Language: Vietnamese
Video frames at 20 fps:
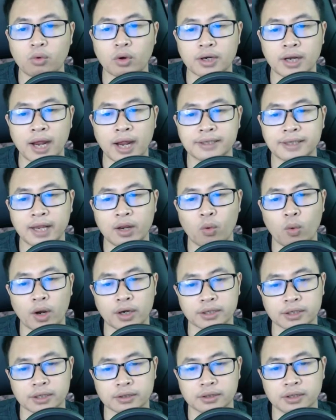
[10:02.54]
hai tay
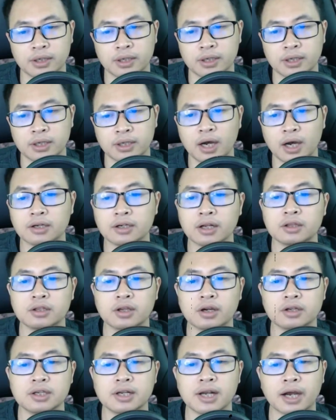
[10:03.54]
hoàn ngực Hơn nữa tự
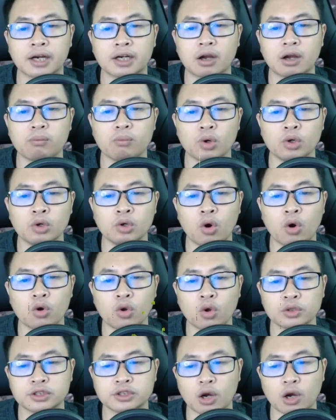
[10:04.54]
như là không muốn hồ
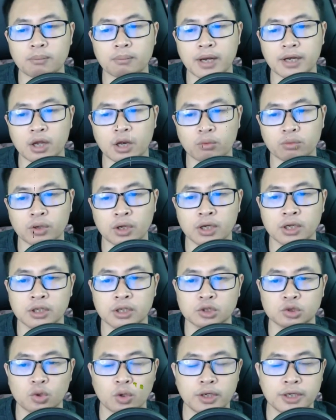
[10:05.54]
lô rượu bên hông
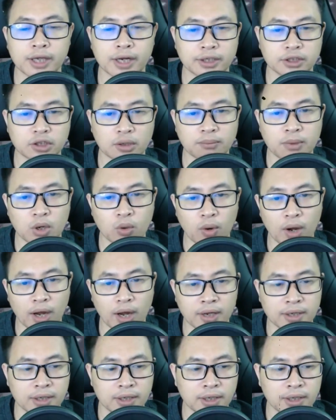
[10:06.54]
Xuất hiện trong bức họa
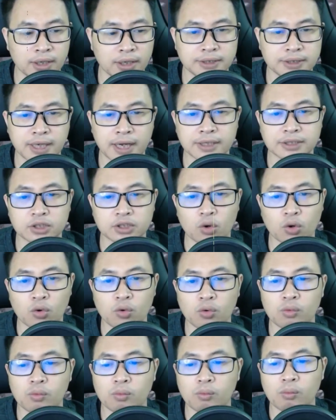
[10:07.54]
Che giấu
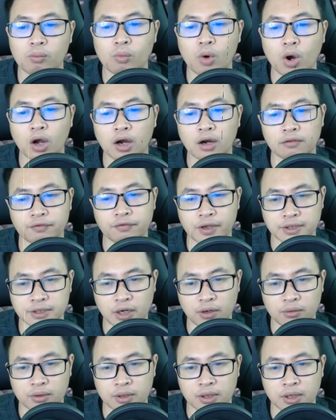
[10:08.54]
buộc ở phía
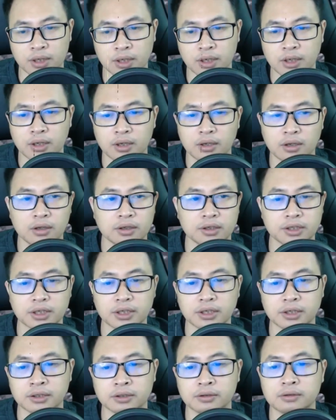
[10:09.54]
sau
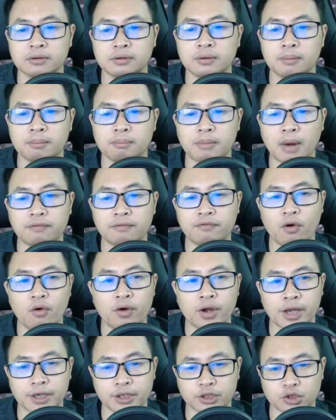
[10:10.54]
nhưng mà vô
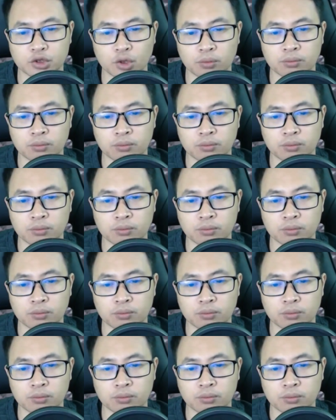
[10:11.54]
hình chung